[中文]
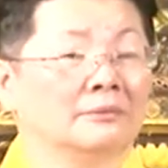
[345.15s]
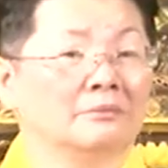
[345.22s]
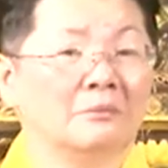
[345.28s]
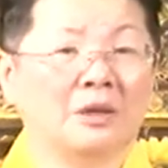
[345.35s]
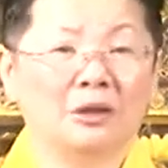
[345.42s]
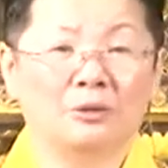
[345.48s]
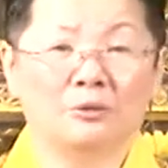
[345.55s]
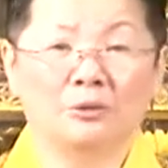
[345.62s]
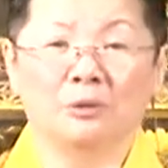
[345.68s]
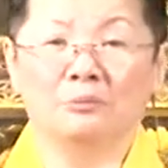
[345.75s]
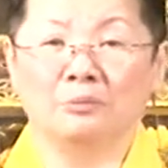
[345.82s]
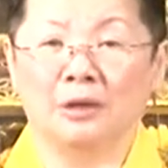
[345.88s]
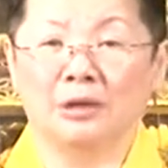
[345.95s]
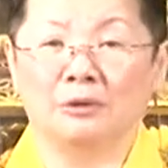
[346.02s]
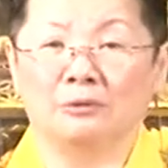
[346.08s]
美国
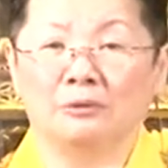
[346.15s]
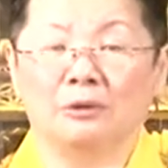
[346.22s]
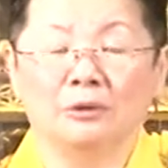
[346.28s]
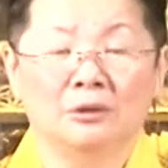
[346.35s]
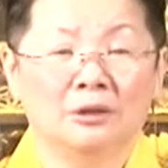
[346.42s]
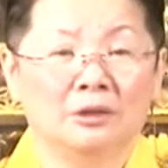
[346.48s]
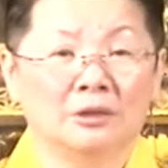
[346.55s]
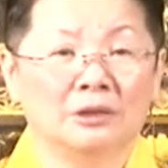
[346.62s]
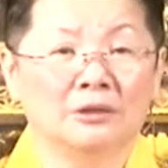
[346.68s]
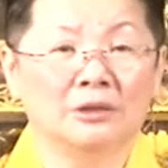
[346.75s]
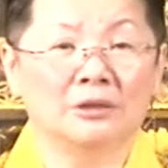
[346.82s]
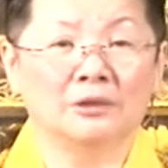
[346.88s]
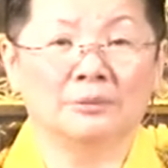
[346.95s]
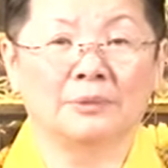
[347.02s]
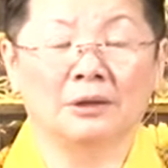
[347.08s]
美国那个
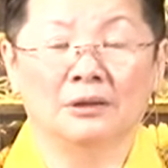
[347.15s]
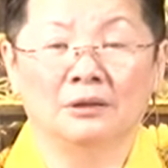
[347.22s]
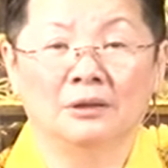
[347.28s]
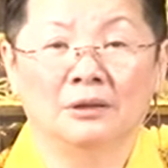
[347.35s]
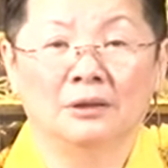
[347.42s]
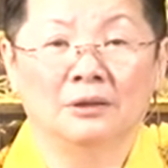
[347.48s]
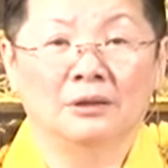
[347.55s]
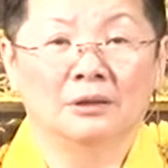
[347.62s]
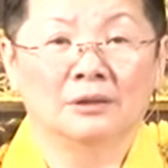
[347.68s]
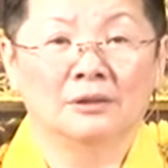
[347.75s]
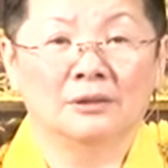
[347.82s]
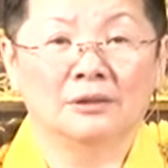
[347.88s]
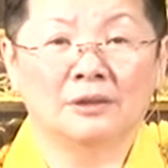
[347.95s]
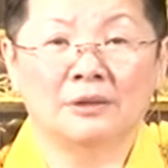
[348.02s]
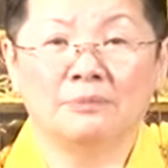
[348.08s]
叫什
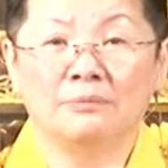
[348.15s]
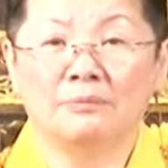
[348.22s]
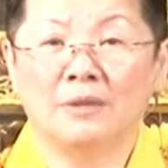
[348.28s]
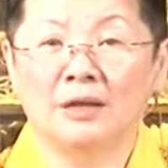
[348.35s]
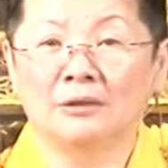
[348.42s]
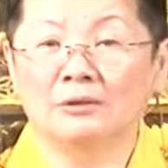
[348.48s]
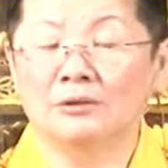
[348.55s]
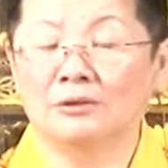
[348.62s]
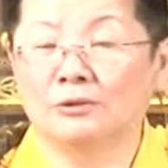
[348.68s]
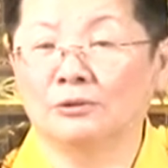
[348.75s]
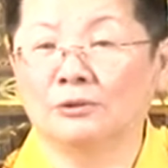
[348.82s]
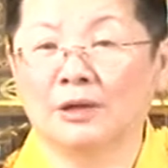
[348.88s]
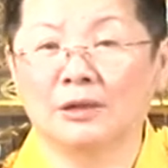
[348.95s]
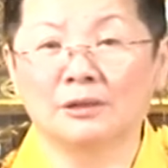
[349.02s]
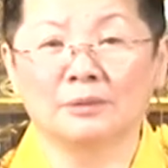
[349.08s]

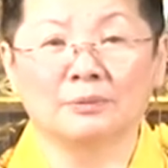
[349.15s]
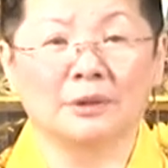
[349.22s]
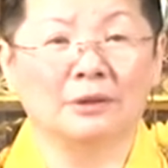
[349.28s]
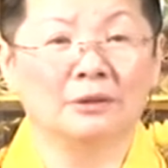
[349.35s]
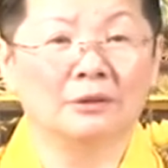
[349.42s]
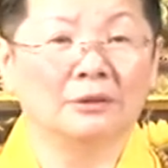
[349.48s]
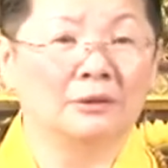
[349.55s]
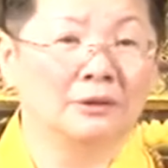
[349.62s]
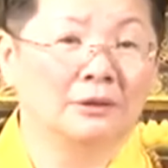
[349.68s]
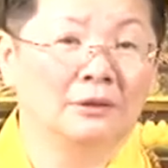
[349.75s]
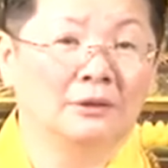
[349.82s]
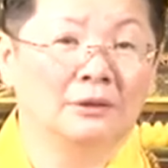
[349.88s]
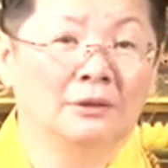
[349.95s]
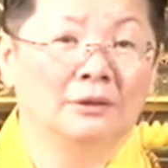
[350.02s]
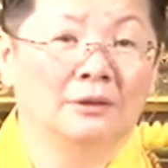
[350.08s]
么，Semando 还是什么？
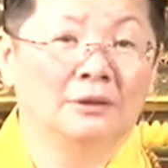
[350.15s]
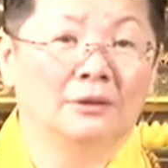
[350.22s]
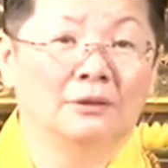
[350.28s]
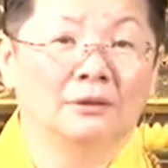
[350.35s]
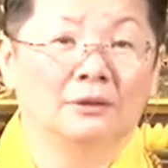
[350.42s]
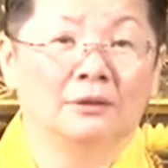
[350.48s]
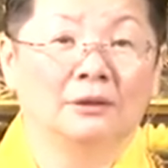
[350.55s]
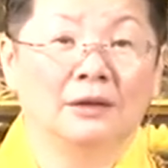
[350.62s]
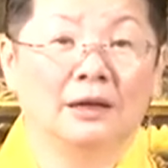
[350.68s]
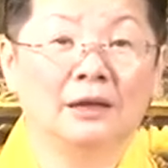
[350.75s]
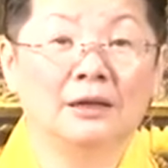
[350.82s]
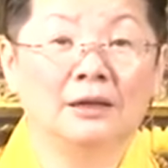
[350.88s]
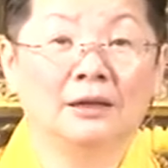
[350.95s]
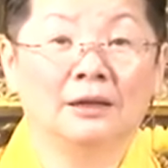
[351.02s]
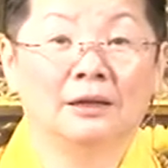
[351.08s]
啊？